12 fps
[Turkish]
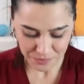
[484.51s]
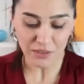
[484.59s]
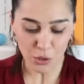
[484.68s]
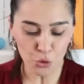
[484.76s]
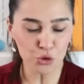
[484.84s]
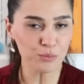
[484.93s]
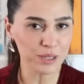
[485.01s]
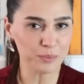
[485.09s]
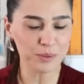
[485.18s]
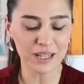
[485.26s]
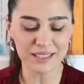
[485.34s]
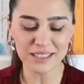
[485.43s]
Ve
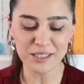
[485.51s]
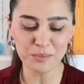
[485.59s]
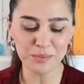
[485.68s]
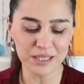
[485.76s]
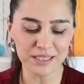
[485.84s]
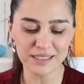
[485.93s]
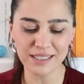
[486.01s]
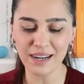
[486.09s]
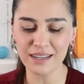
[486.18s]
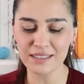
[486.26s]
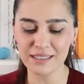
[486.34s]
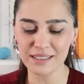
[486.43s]
okumayı planladığım bir
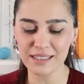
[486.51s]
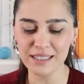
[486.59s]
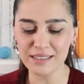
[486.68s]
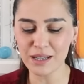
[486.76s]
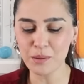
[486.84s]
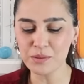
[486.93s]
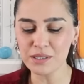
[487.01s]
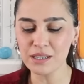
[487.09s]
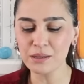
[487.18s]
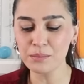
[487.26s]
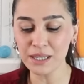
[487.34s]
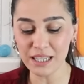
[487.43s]
diğer e,
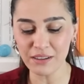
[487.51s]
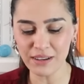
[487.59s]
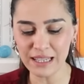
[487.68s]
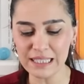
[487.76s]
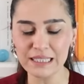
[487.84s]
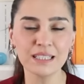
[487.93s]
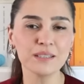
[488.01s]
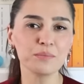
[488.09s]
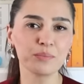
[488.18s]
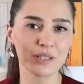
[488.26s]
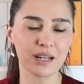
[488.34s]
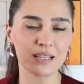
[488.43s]
kitapta
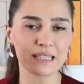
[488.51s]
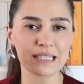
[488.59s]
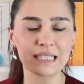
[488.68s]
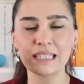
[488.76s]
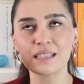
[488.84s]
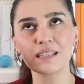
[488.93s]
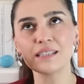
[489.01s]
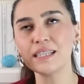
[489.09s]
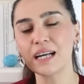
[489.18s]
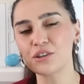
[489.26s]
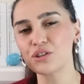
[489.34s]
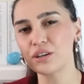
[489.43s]
Machiavelli'nin Prensi ya da
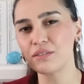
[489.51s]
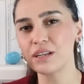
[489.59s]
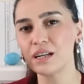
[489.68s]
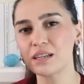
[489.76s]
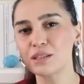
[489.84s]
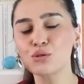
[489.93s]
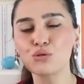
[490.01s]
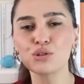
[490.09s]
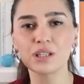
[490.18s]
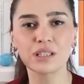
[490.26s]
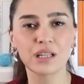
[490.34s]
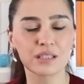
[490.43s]
diğer çevirilerde
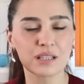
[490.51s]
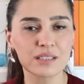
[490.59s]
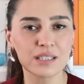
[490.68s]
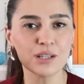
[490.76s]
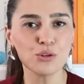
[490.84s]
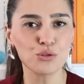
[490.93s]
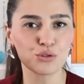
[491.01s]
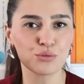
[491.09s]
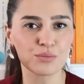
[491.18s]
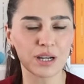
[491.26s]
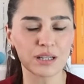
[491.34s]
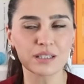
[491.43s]
kullanılan adıyla
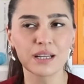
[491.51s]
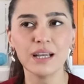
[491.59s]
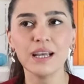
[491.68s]
Hükümdar.